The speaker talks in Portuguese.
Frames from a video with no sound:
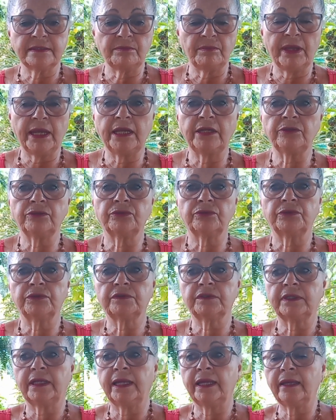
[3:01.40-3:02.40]

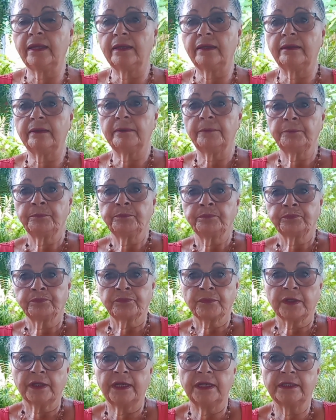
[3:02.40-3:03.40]
cimentos, né,
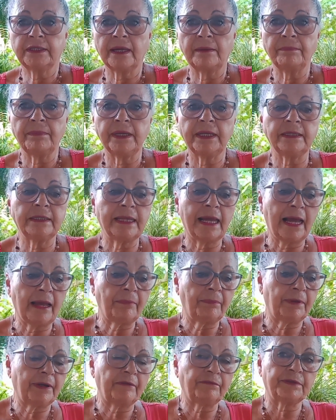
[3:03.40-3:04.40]
que também dá
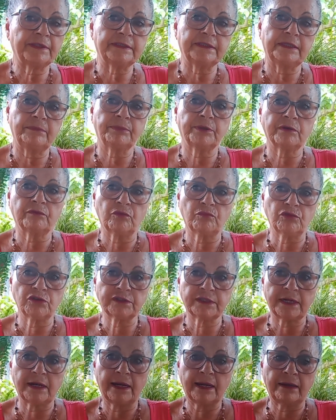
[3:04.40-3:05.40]
para fazer, porque eu vou
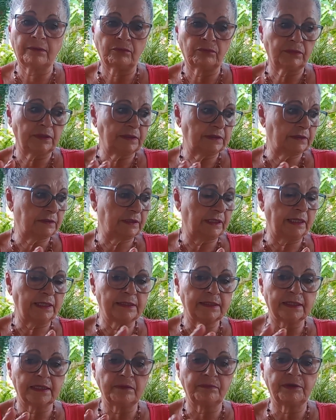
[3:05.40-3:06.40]
mostrar umas
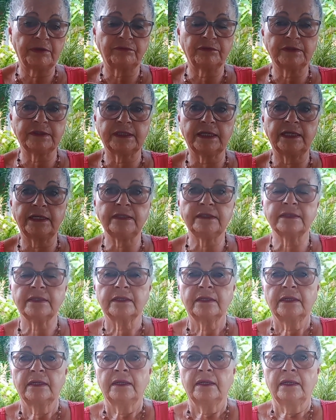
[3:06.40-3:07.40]
três aqui para vocês,
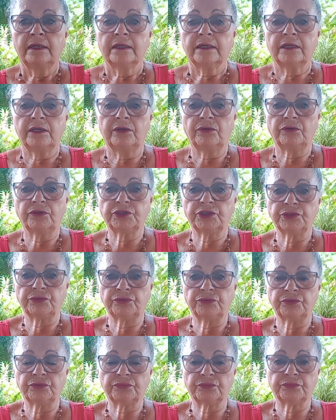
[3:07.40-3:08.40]
que hoje
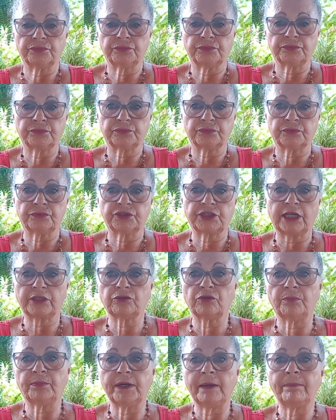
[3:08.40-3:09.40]
eu já
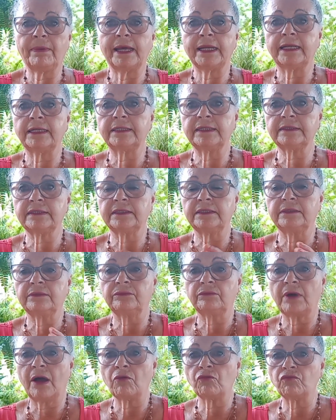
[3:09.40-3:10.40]
tô preparando
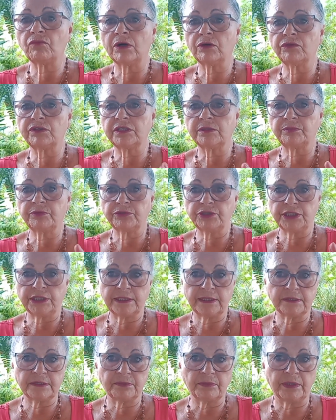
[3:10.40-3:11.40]
assim alguma coisa pro Dia
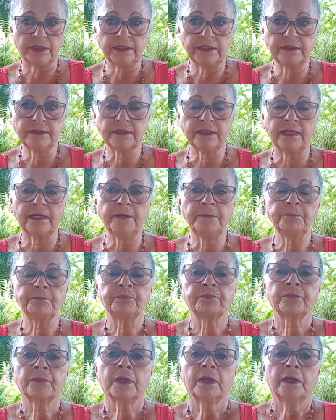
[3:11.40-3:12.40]
das Mães, né?
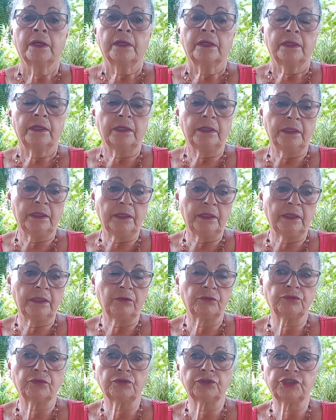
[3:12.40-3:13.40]
E
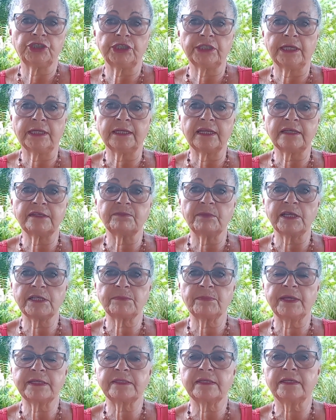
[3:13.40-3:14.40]
eu tô tirando as minhas
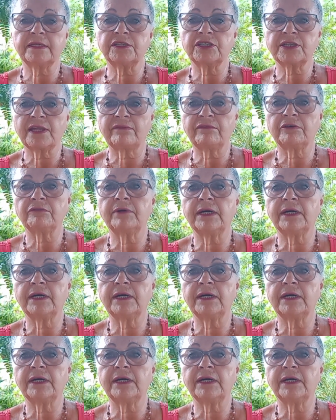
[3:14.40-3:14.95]
peças que estava